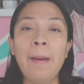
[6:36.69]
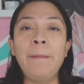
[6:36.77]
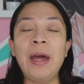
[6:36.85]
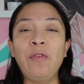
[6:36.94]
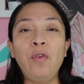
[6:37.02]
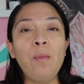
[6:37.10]

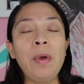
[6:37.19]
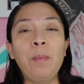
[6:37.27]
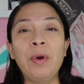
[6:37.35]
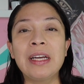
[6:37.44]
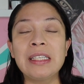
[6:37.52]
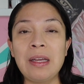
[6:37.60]
perfume
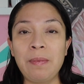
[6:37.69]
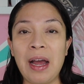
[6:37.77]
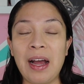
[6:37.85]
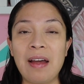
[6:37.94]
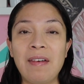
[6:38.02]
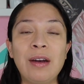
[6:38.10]
porque se me
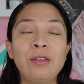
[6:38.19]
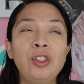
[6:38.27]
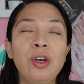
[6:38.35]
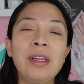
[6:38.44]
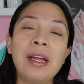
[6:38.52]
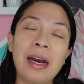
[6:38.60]
acabaron.
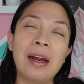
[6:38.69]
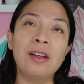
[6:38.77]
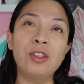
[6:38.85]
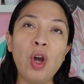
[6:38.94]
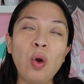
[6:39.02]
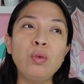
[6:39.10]
Yo,
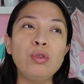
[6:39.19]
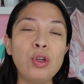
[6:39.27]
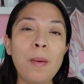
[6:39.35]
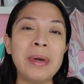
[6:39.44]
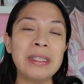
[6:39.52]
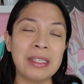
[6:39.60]
yo
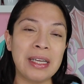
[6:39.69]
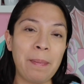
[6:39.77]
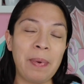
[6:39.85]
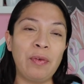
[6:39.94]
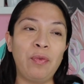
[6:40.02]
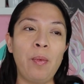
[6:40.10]
uso más que
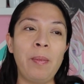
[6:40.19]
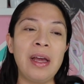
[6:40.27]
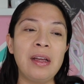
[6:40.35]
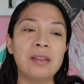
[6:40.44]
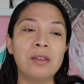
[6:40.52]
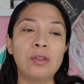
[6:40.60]

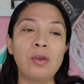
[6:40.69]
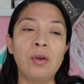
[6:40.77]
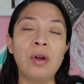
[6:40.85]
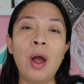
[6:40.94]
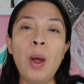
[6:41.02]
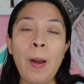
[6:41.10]
perfume
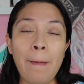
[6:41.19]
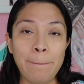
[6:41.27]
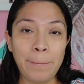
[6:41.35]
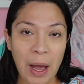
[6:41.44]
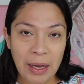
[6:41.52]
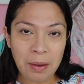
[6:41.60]
son
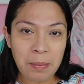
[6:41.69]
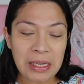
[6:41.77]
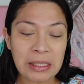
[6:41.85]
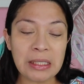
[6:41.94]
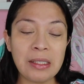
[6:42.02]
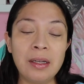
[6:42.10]
body
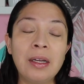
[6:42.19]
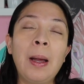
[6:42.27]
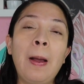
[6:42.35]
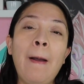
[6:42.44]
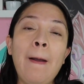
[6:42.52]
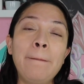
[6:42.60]
mist
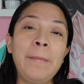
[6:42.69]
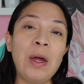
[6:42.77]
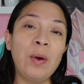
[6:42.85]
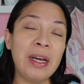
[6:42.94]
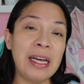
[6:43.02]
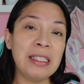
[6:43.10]

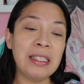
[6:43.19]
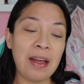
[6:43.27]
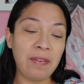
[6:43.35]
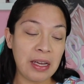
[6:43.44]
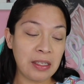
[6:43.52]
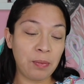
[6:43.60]
pero
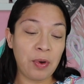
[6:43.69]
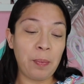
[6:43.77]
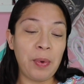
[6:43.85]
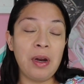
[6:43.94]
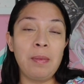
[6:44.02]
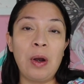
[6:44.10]
esta vez, voy a
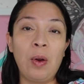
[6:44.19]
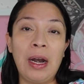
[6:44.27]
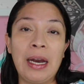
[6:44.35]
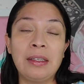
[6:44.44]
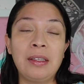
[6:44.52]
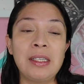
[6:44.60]
ponerme los
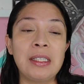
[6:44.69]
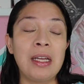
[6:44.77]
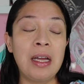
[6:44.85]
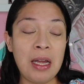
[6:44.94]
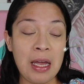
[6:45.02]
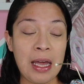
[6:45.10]
lentes.
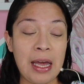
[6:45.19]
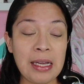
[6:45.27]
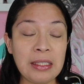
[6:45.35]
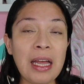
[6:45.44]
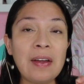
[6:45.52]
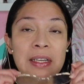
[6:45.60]

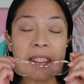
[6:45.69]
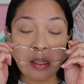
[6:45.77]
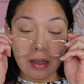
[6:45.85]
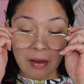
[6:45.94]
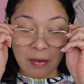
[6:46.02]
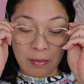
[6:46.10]
Esta vez
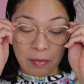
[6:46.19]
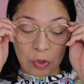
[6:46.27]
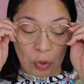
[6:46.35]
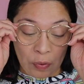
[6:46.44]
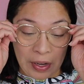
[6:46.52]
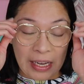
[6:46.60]

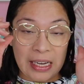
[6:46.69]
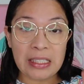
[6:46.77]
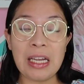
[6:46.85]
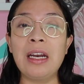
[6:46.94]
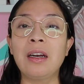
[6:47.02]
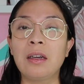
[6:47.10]
tuve que
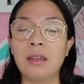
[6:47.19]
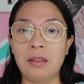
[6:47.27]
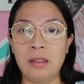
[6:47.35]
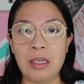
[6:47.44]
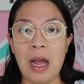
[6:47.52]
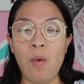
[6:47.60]
hacer
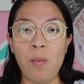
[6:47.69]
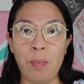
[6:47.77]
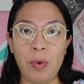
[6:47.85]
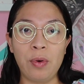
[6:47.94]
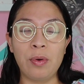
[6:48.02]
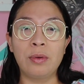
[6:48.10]
ya un
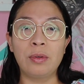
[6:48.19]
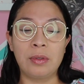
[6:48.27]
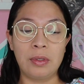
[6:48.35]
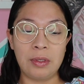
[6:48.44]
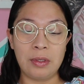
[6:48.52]
poco